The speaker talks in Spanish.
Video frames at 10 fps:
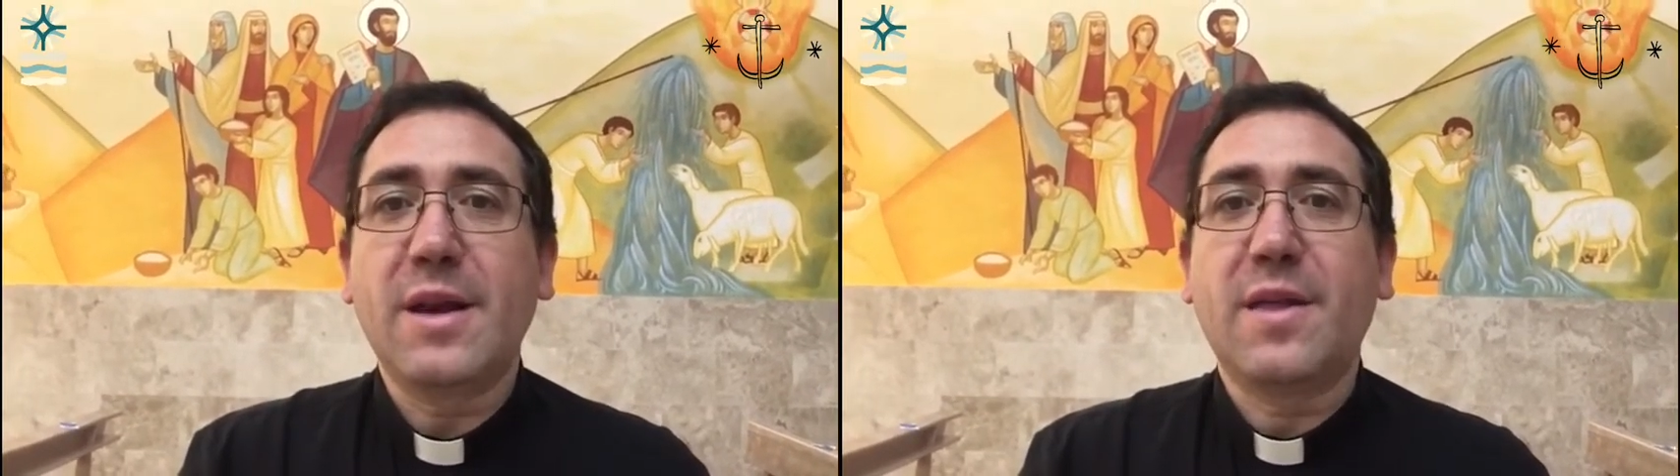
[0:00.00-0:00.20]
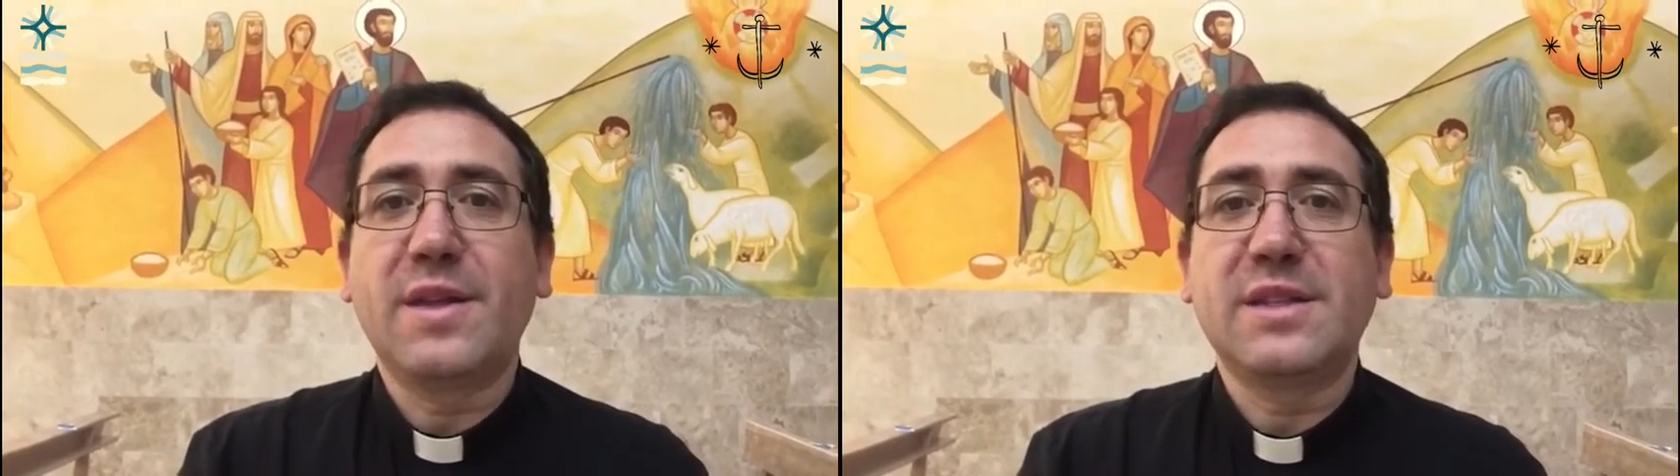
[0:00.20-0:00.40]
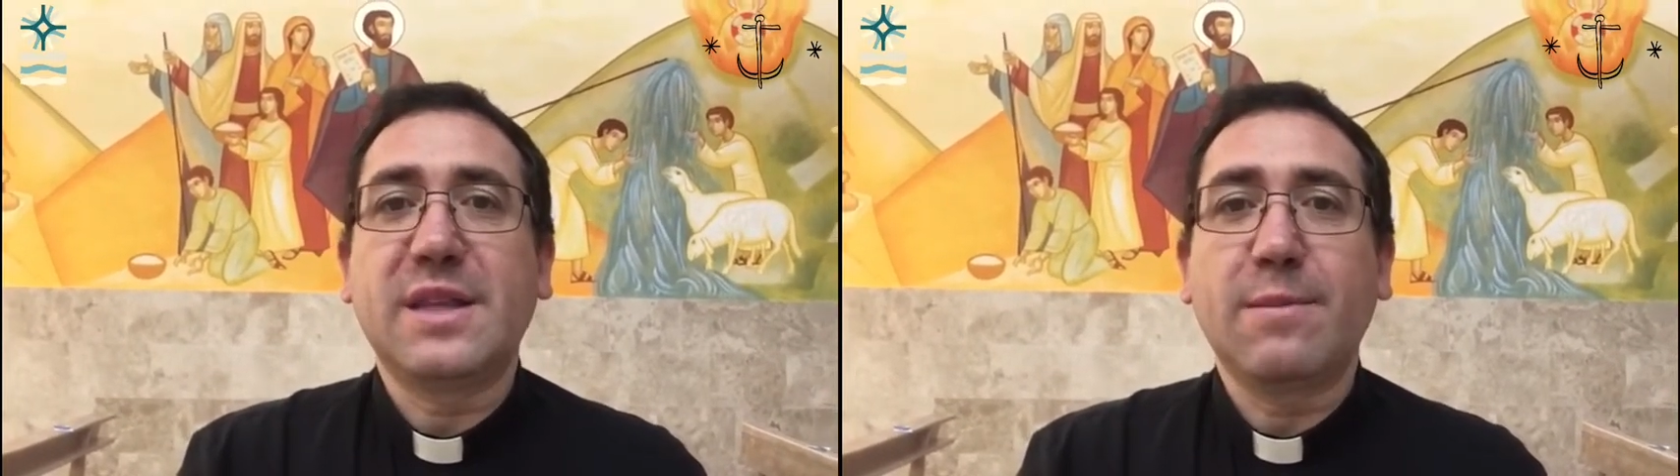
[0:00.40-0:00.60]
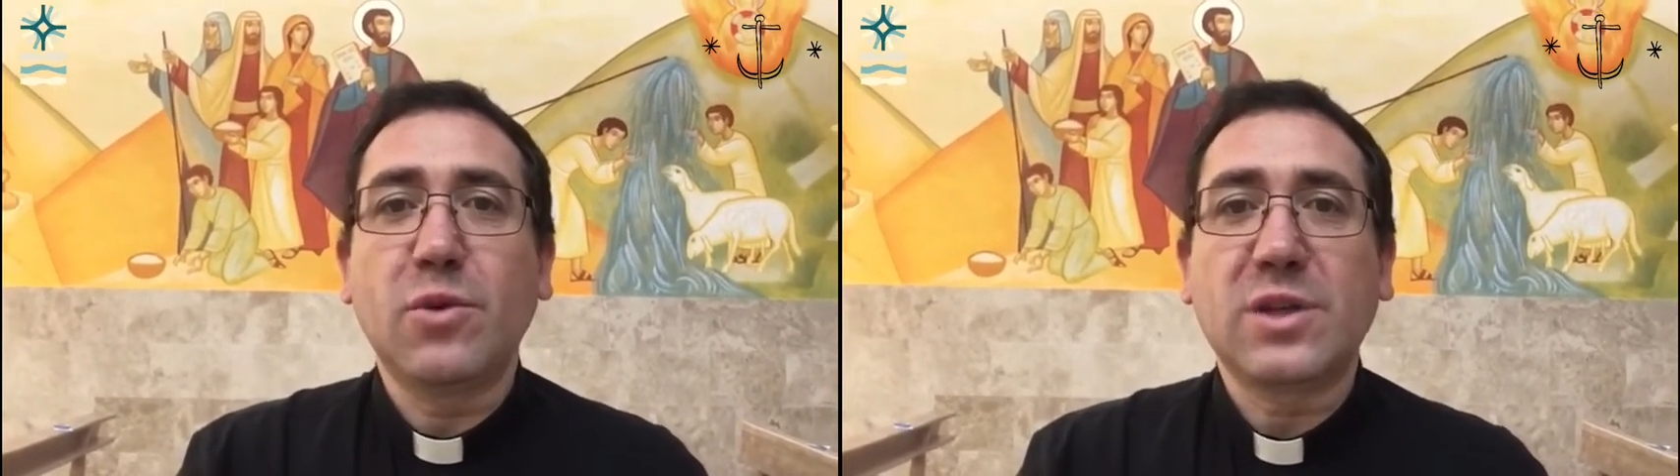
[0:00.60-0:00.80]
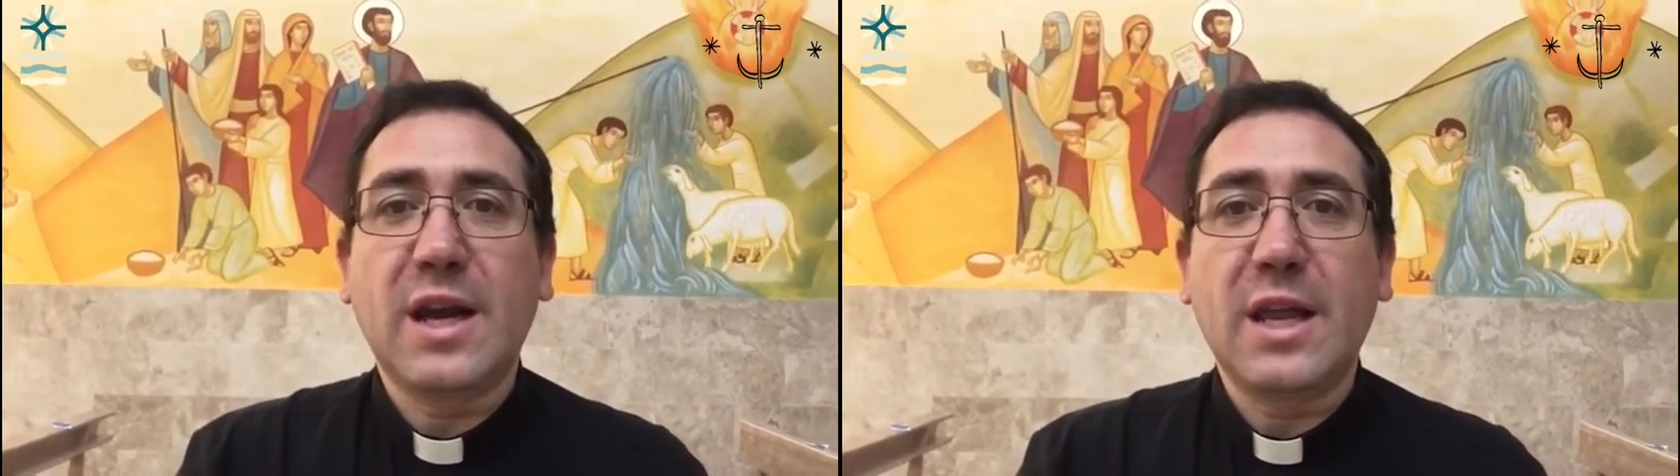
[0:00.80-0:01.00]

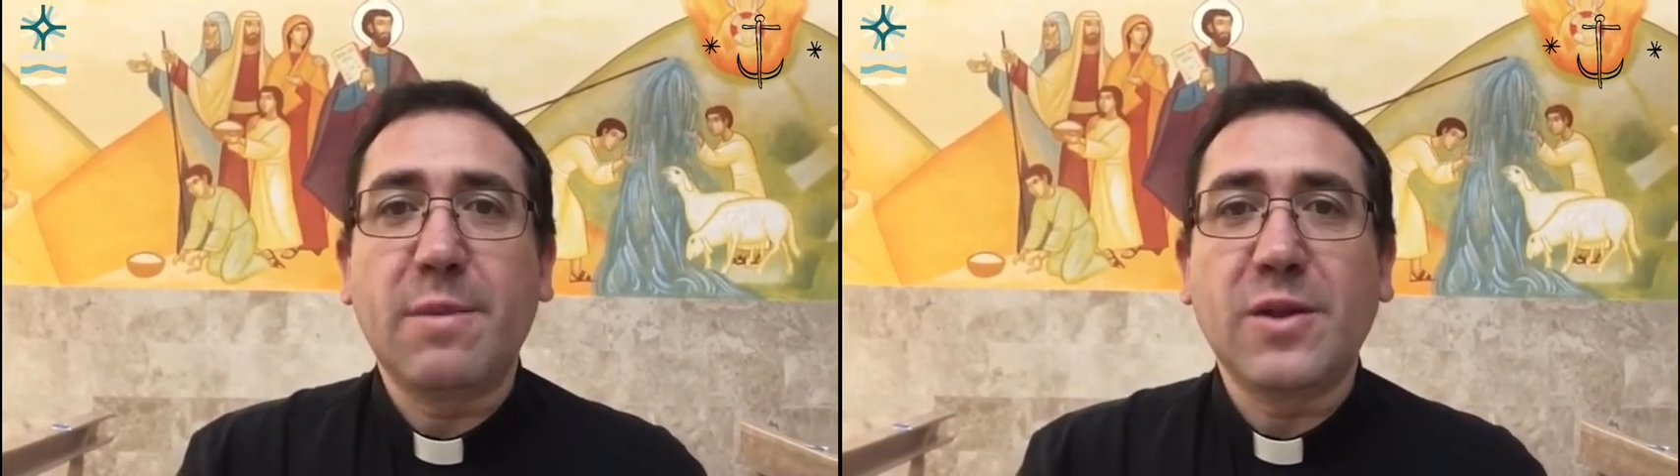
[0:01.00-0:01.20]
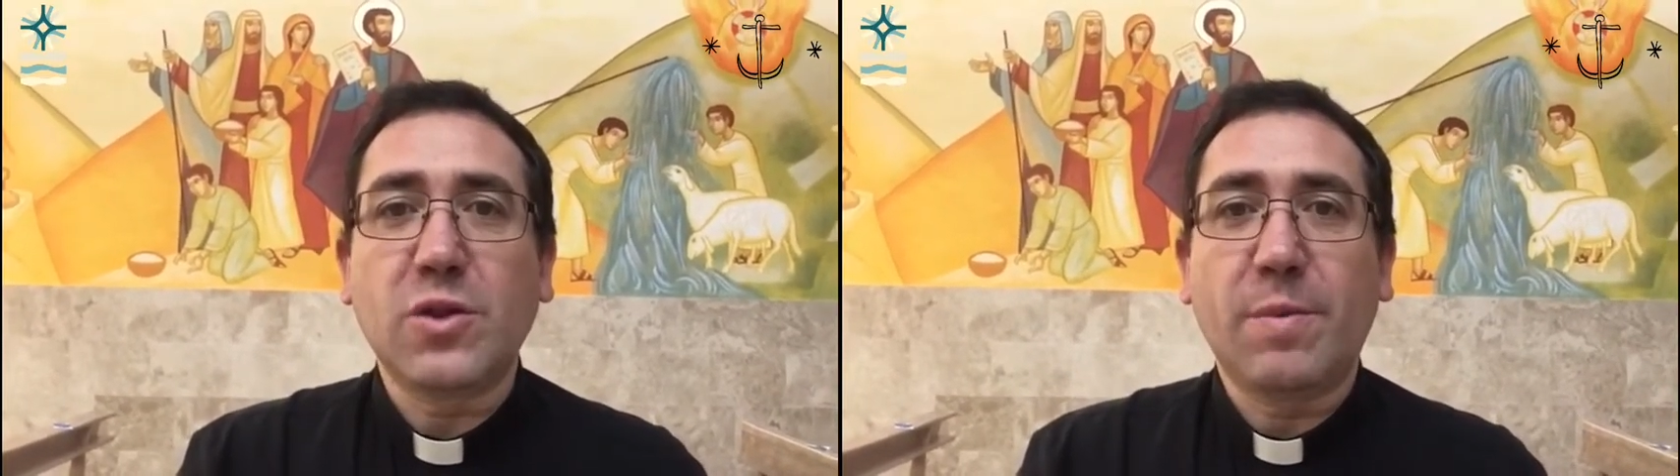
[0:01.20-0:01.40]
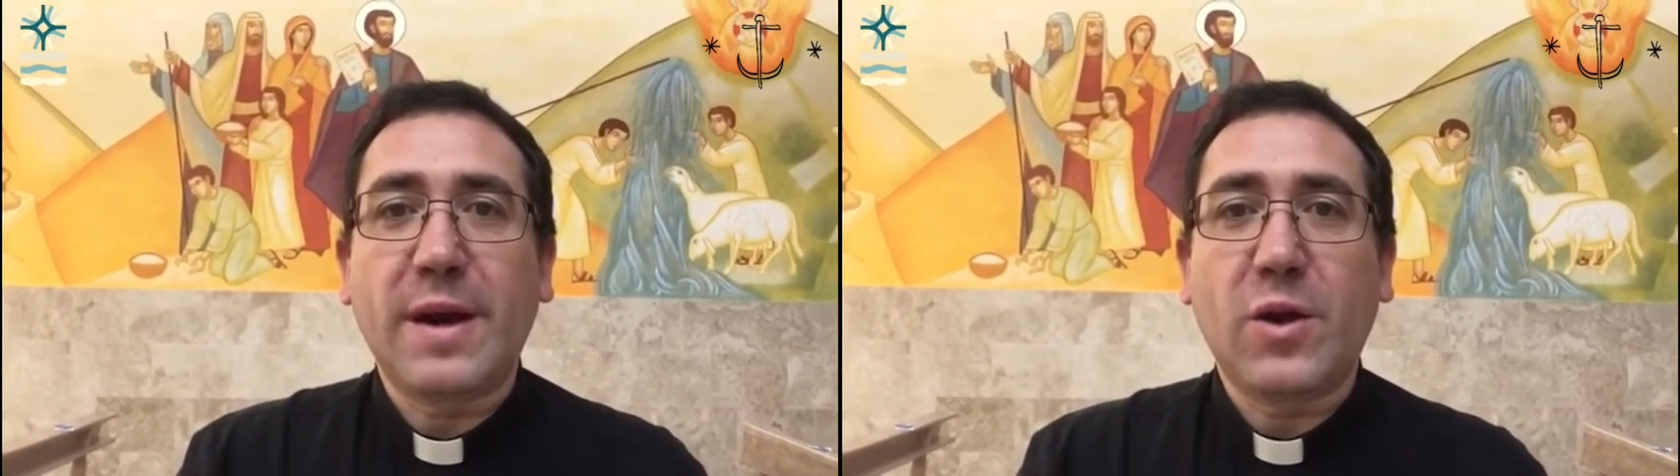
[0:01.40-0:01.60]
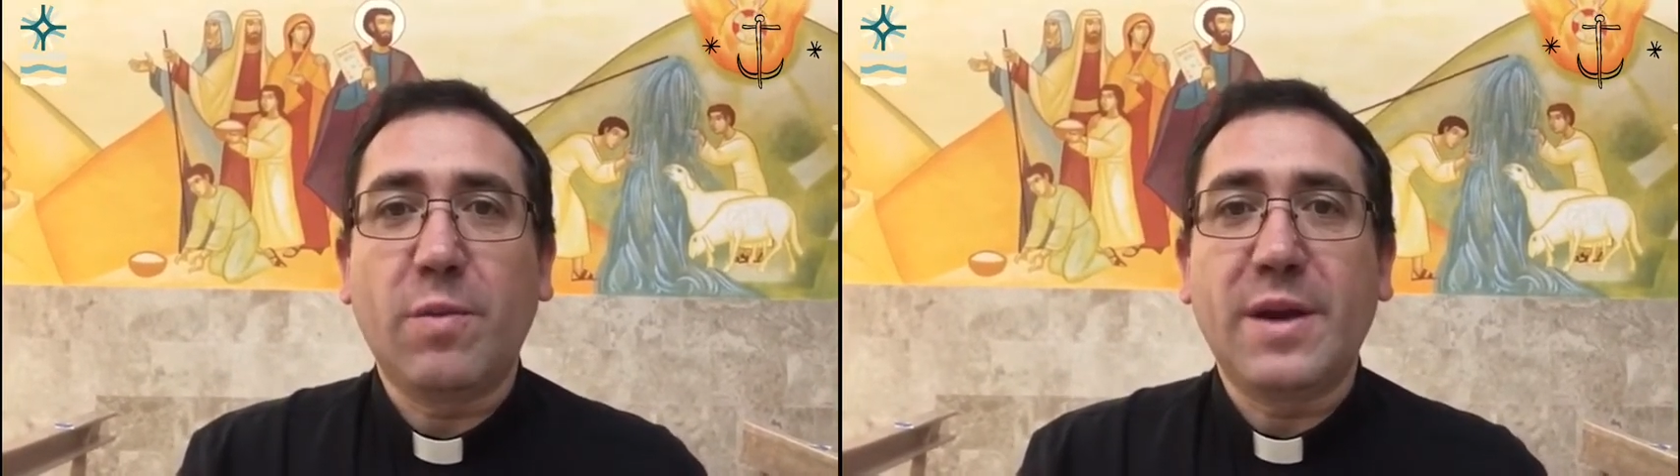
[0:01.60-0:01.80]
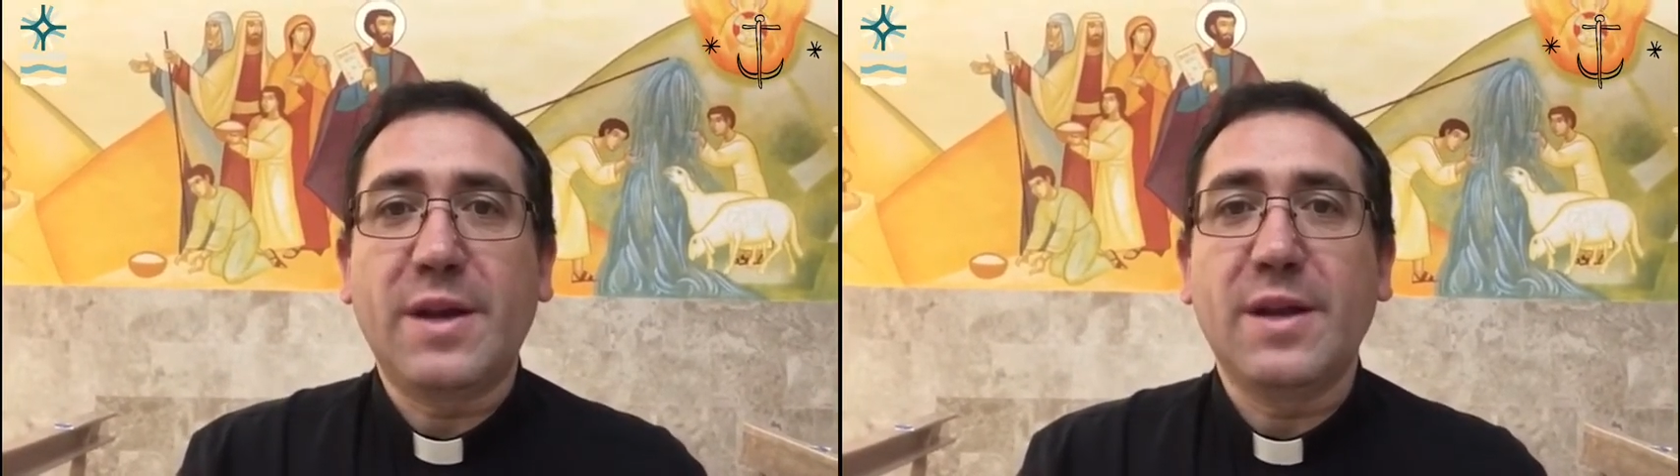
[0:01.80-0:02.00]
necesitamos el alimento para
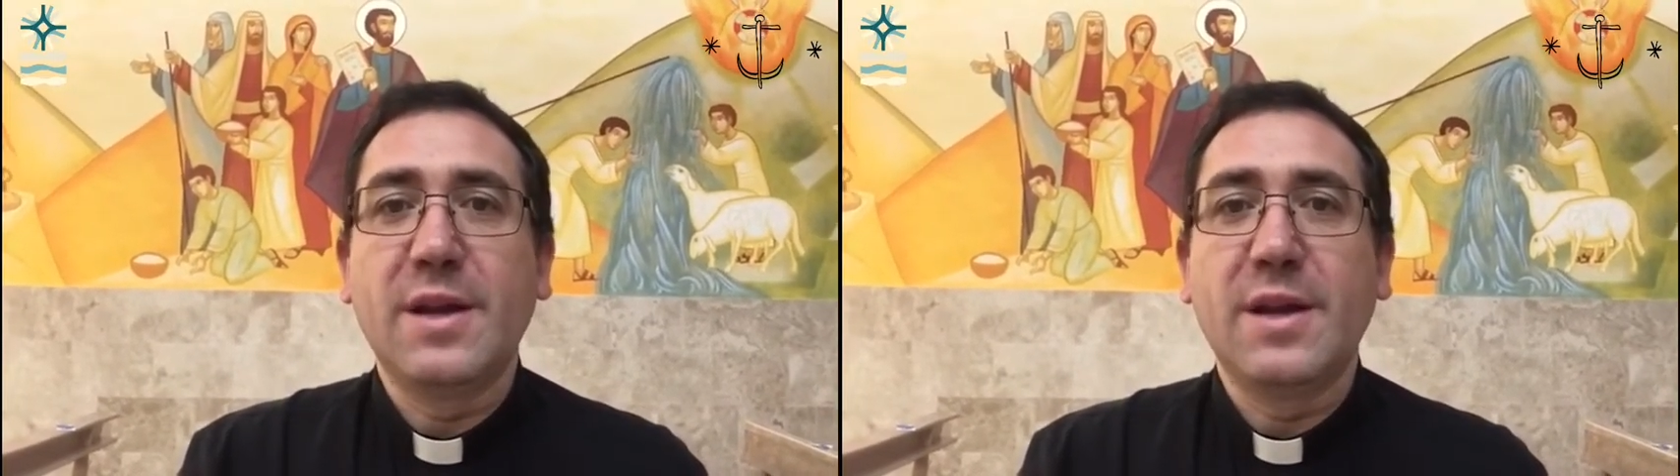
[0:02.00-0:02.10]
comer.